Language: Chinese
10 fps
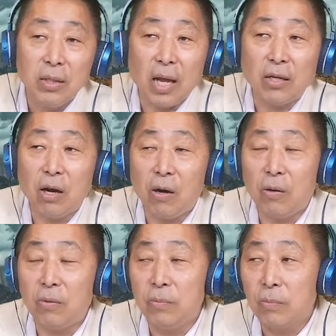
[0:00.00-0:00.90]
难
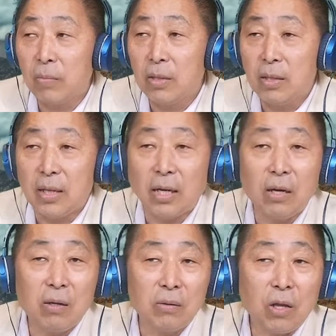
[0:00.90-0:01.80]
道，难
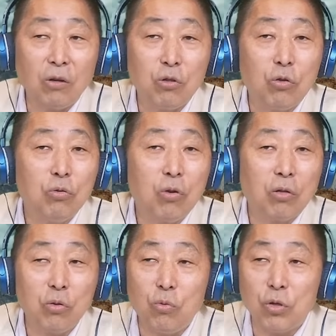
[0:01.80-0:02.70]
道到了中
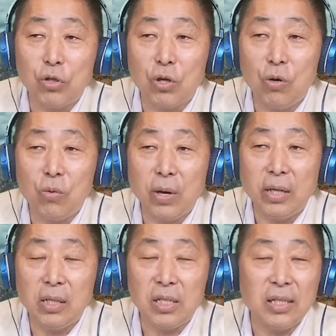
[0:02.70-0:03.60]
到中国之后，
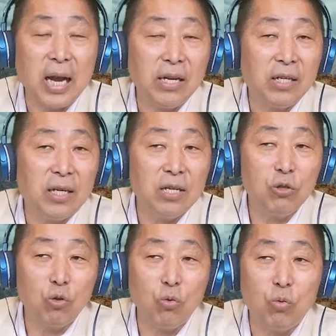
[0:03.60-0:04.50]
会期待你
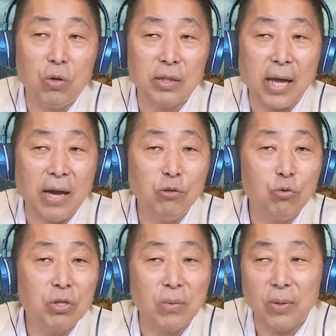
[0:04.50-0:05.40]
跟中国谈
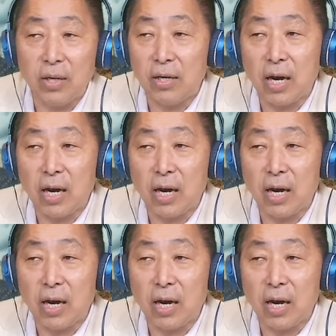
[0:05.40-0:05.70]
出什么呢？